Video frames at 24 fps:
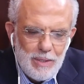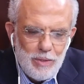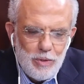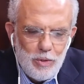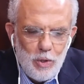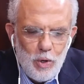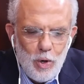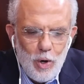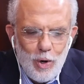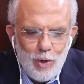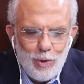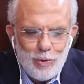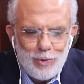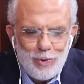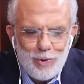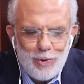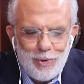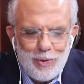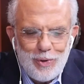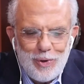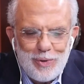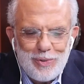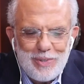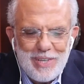Dios
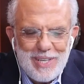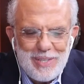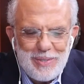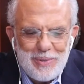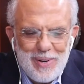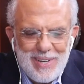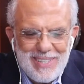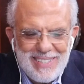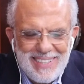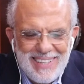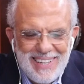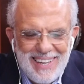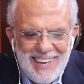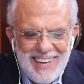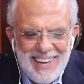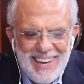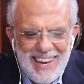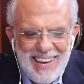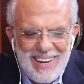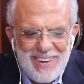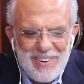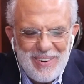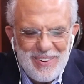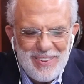nos hizo así
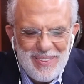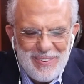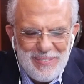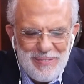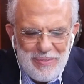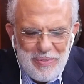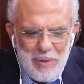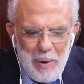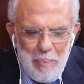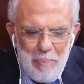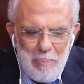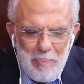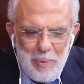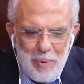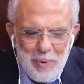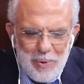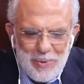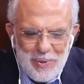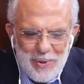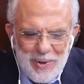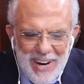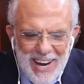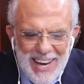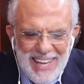y nos,
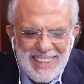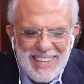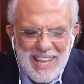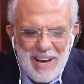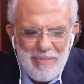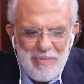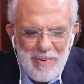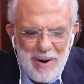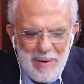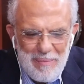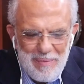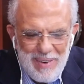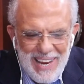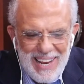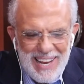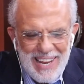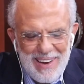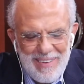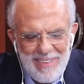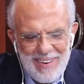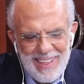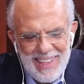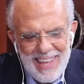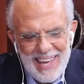puso en esta
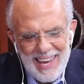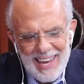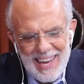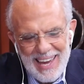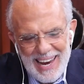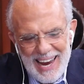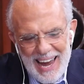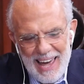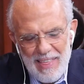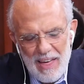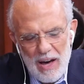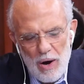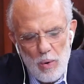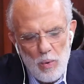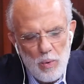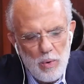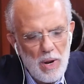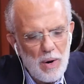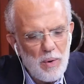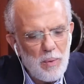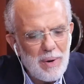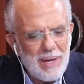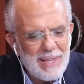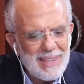familia, ¿verdad? En cada
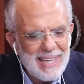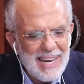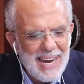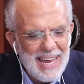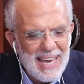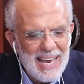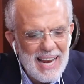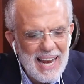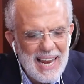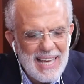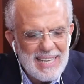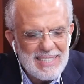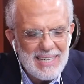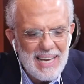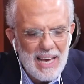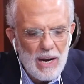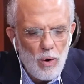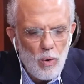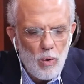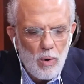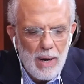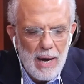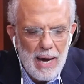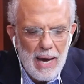uno en nuestra
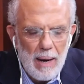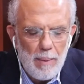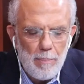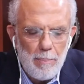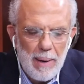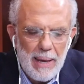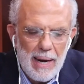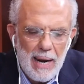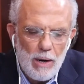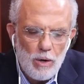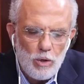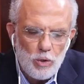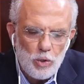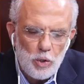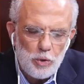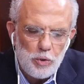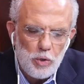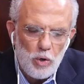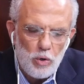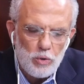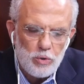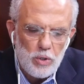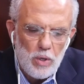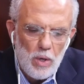iglesia local para
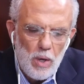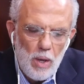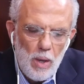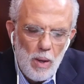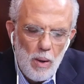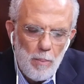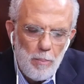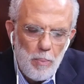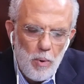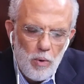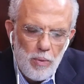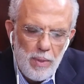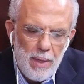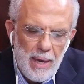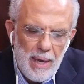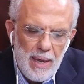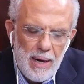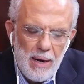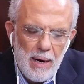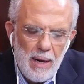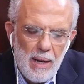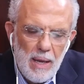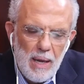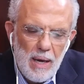nosotros
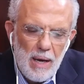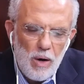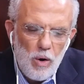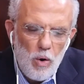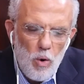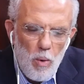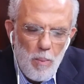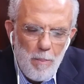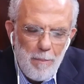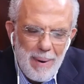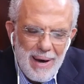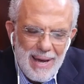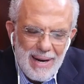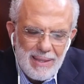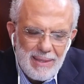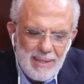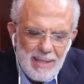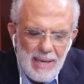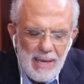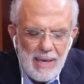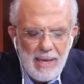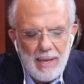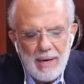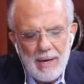poder
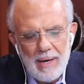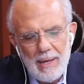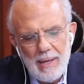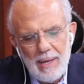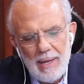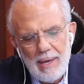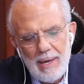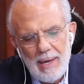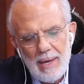compartir